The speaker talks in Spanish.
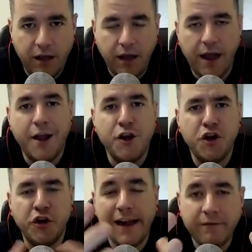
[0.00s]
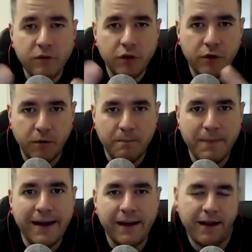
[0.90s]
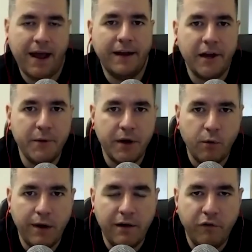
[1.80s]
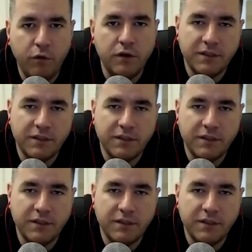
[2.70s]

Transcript: Eh, añorando ver a River jugar al fútbol,